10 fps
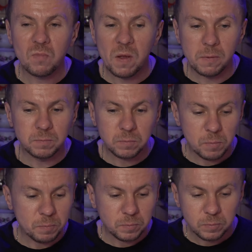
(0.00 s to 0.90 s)
У
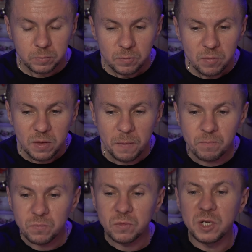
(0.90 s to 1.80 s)

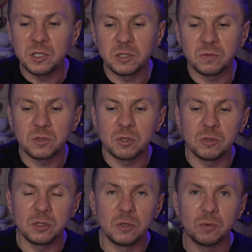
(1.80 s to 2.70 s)
меня есть
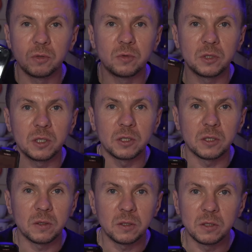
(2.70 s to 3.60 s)
второй телефон, вот
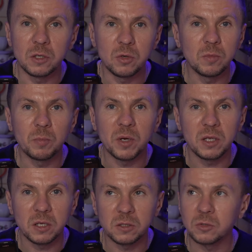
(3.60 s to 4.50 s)
этот. На нем
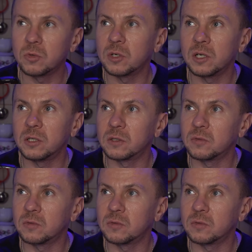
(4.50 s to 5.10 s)
непонятно, сколько они